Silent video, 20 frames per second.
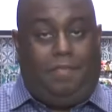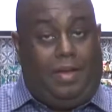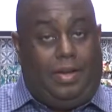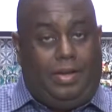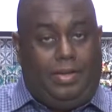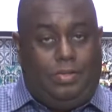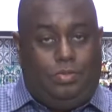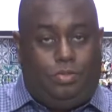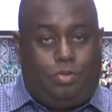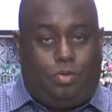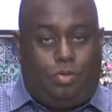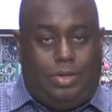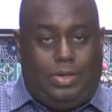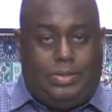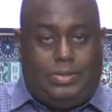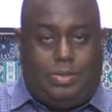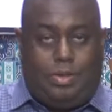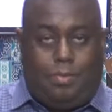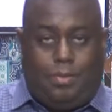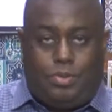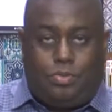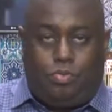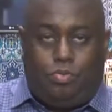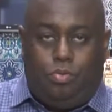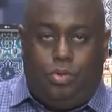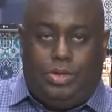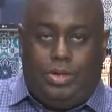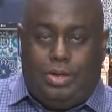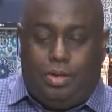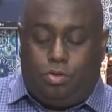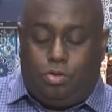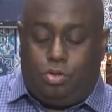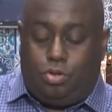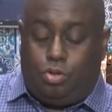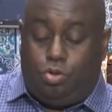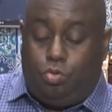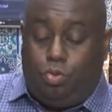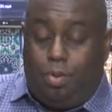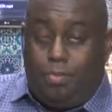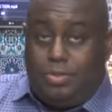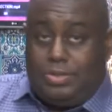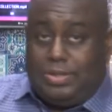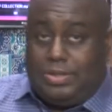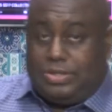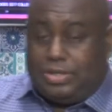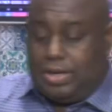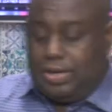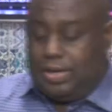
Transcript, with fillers: E falando de coleção masculina, continuamos nas